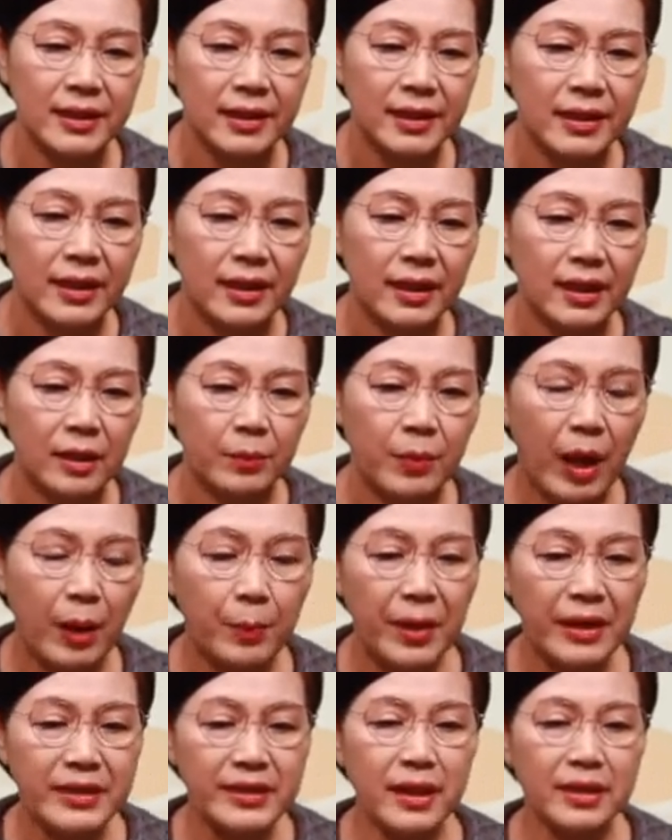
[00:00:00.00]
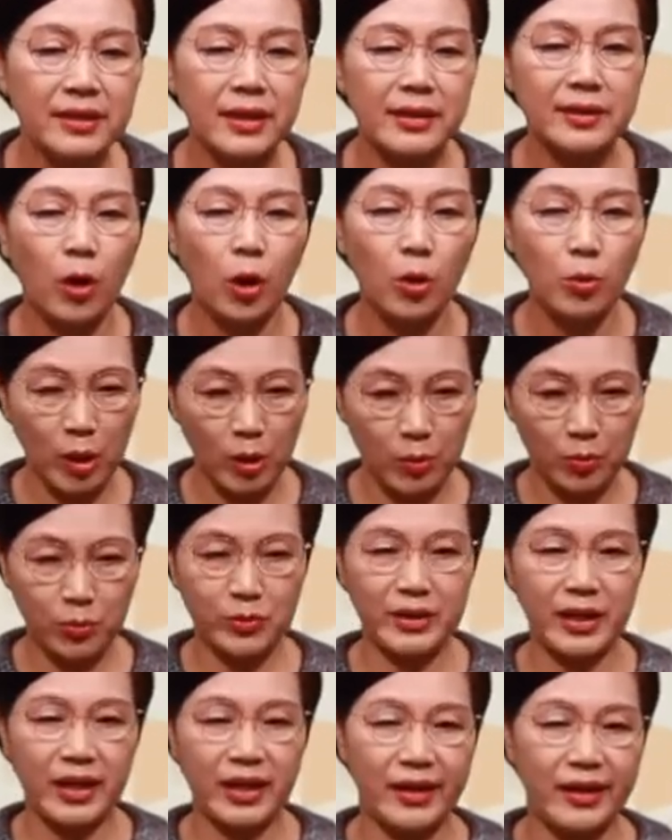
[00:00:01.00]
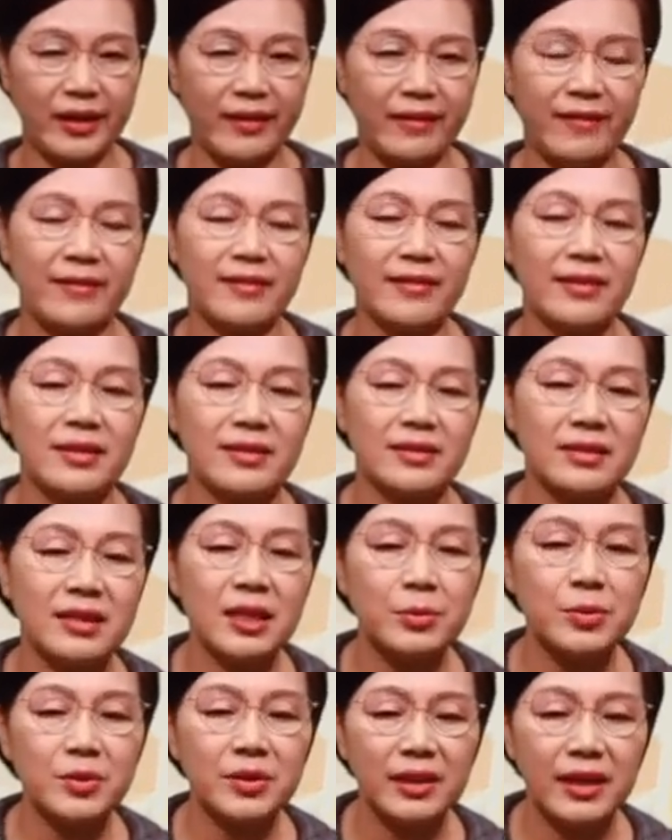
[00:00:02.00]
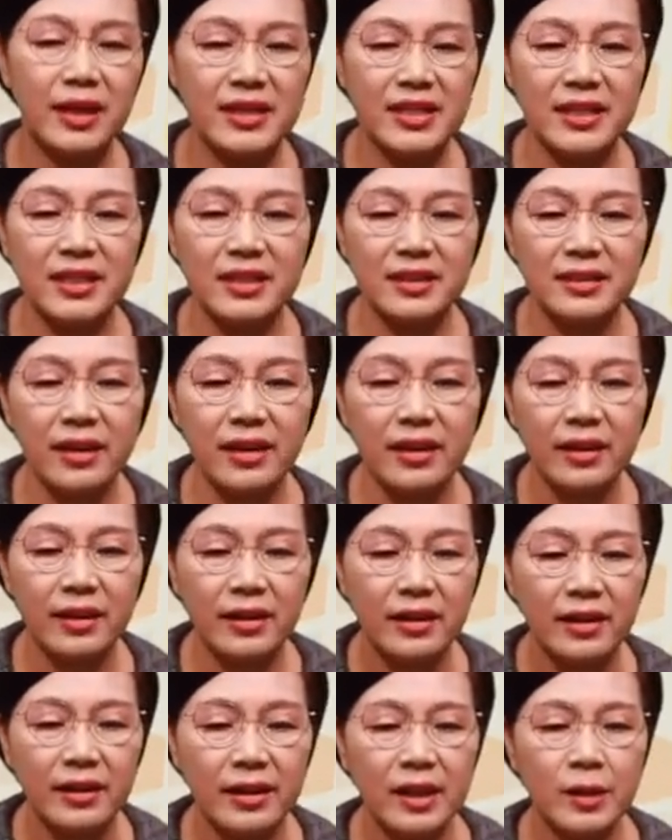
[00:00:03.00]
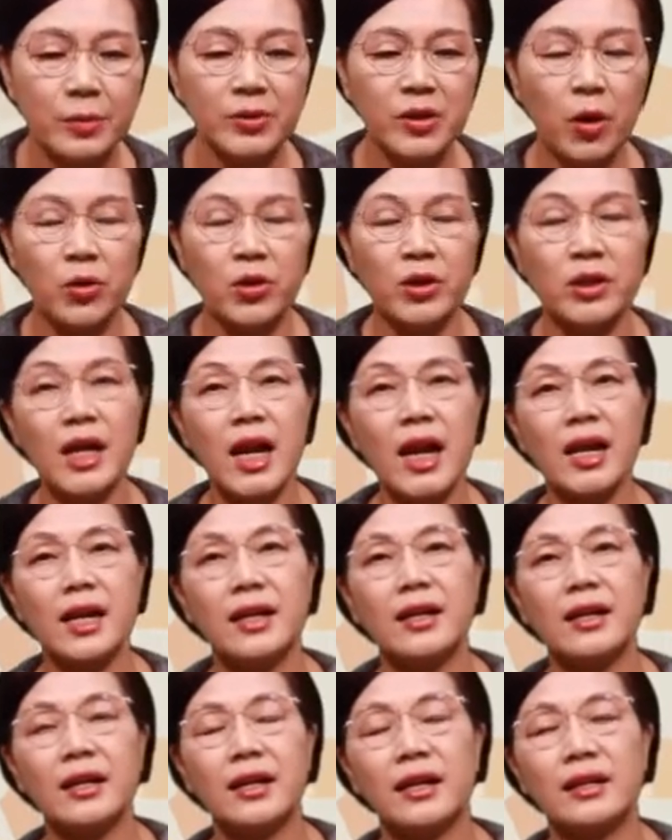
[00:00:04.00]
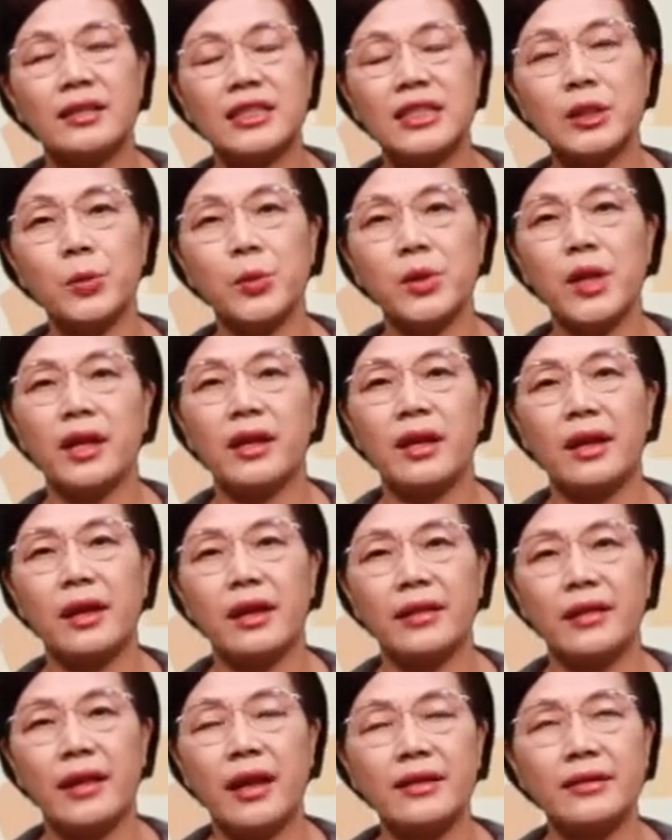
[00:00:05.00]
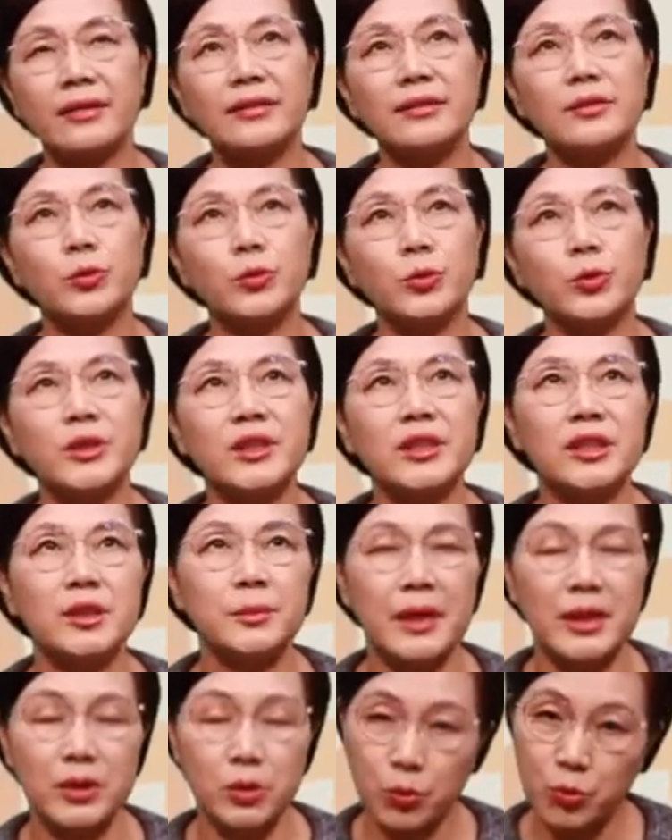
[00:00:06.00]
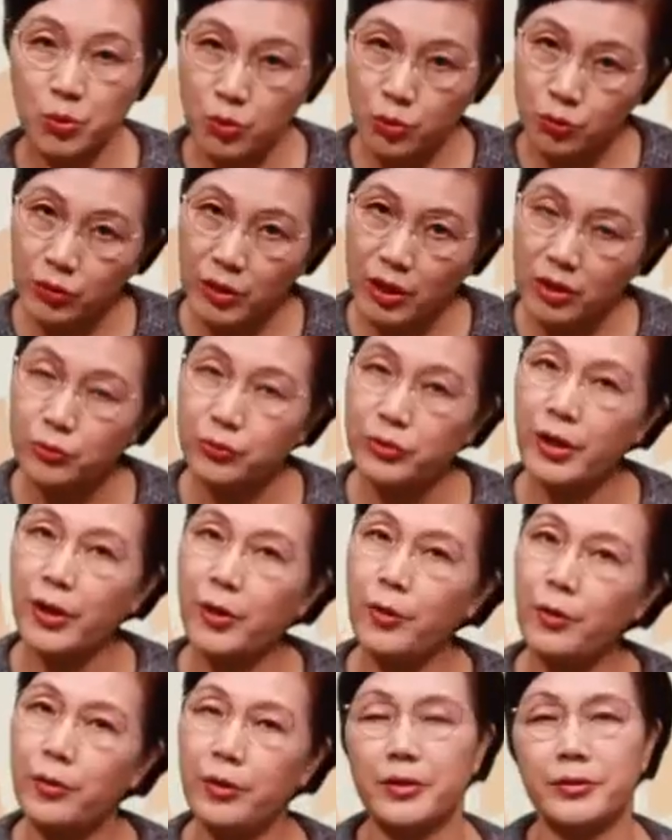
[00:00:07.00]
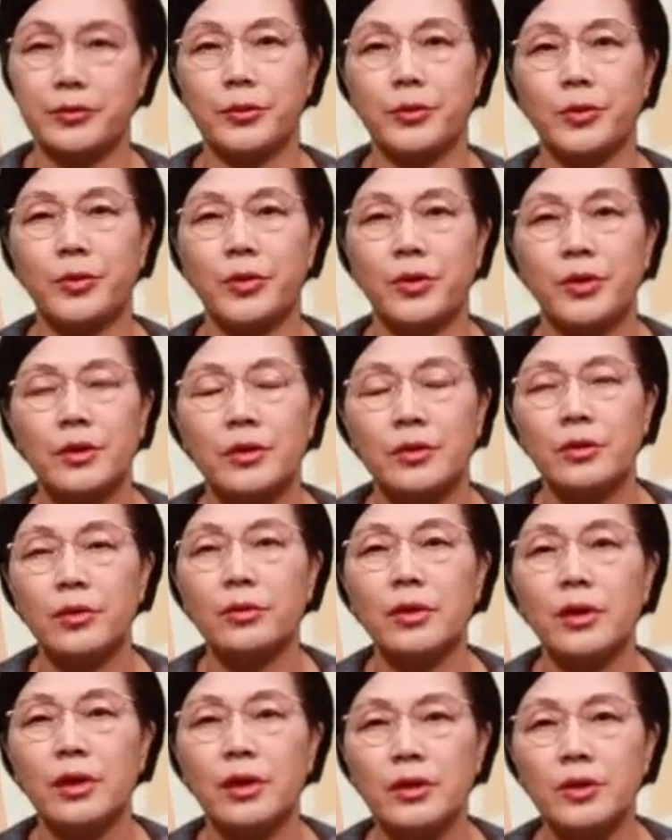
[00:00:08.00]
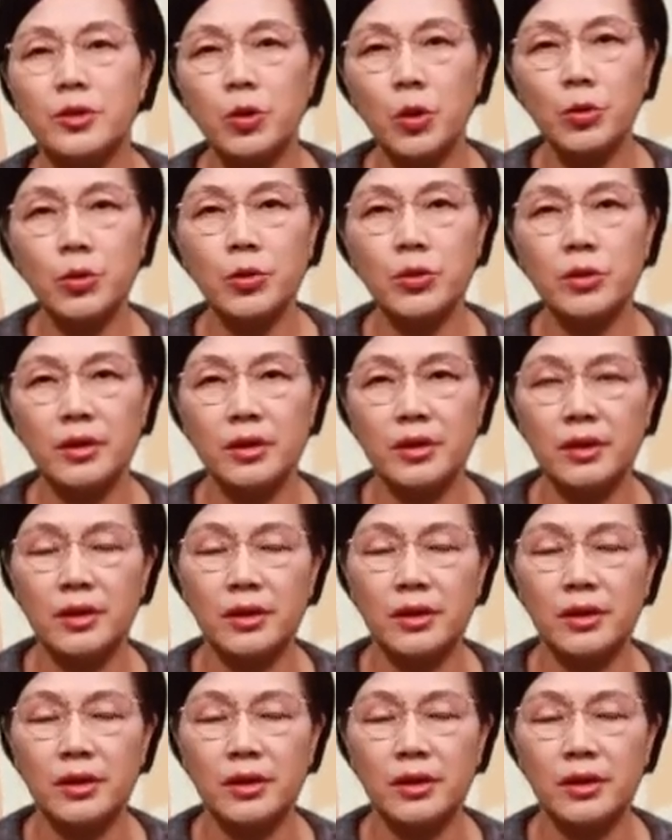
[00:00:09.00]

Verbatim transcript: 아, 백만장자니까 얼마나 부자예요. 아, 스티브 글라드신데 이분이 어느 날 직원에게 내일은 주일이지만 좀 출근해 주세요. 그래서요. 그런데 이 청년이